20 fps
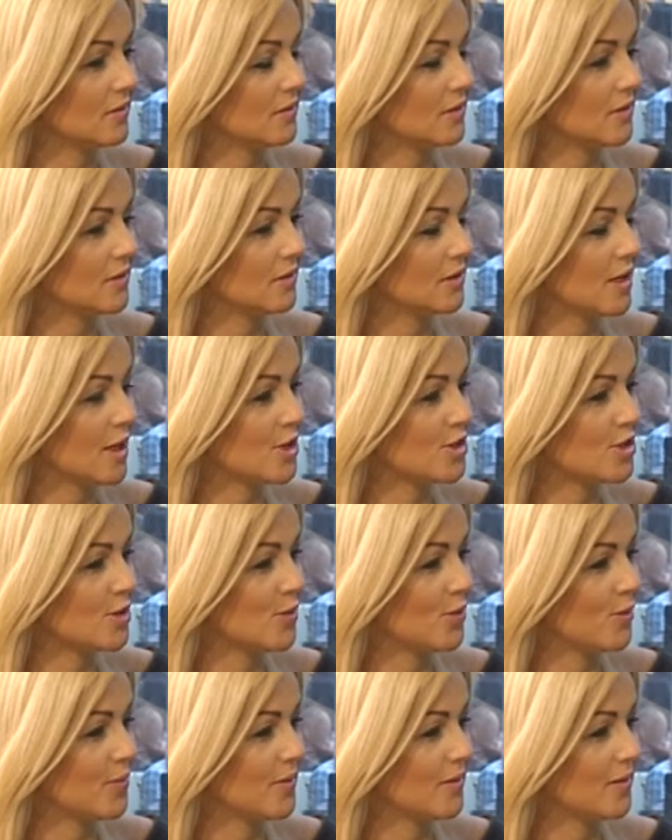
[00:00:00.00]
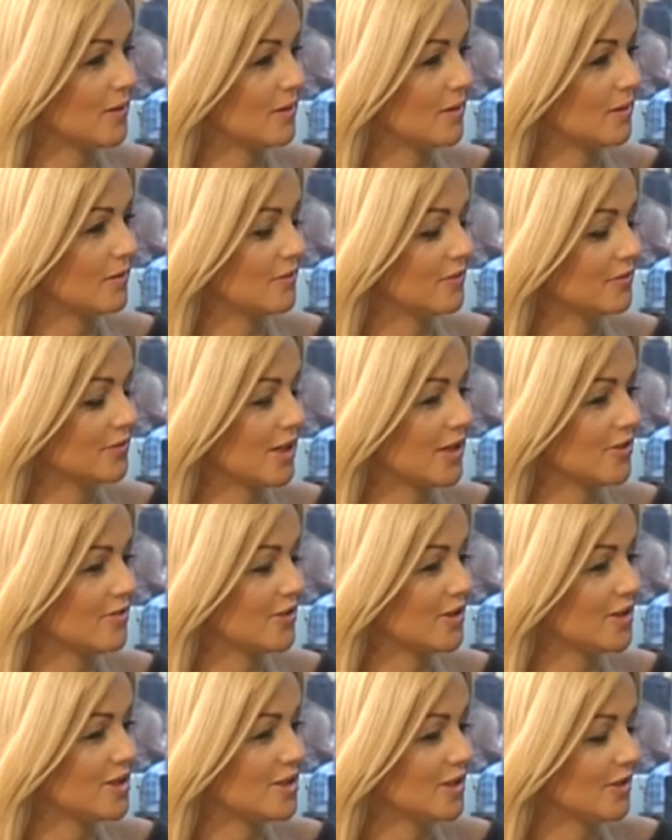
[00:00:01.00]
należałoby w tej
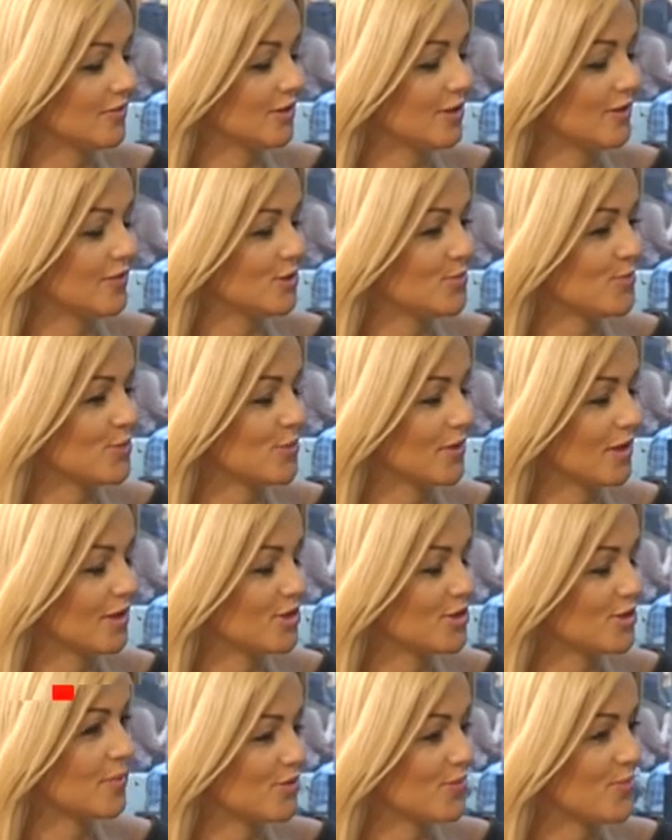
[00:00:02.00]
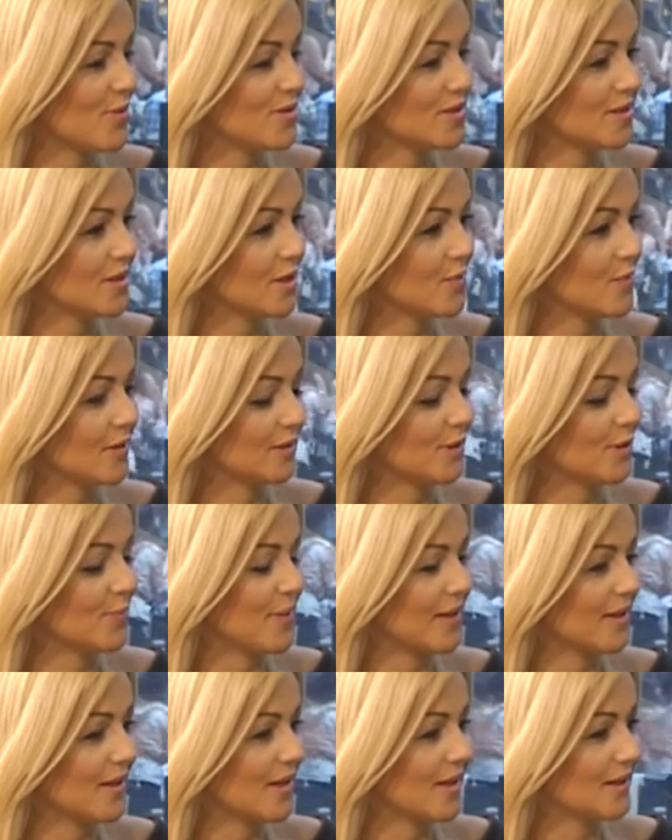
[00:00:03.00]
chwili zlikwidować piłkę nożną w Polsce na ładnych
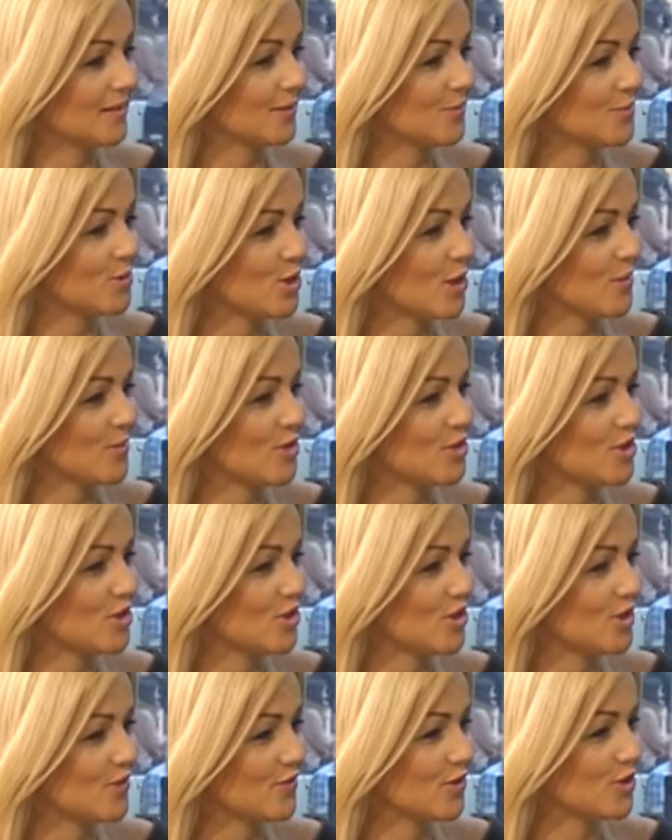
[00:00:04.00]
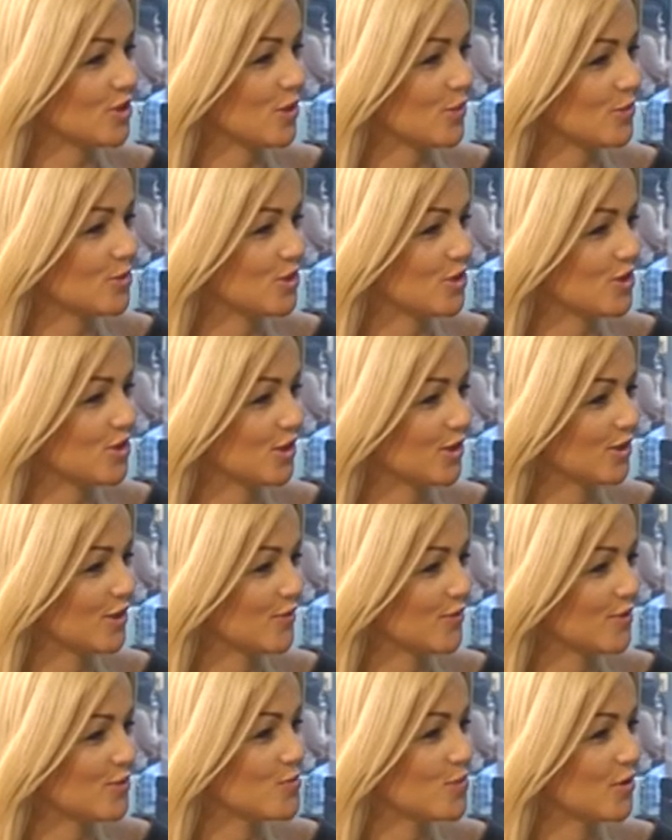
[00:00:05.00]
parę lat, przynajmniej 10, wykształcić tych
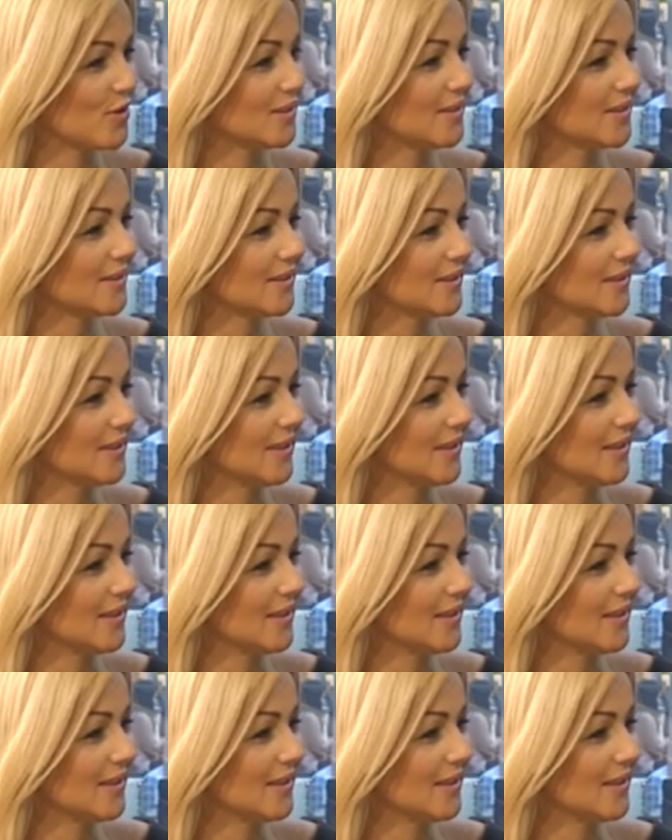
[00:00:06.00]
nowych młodych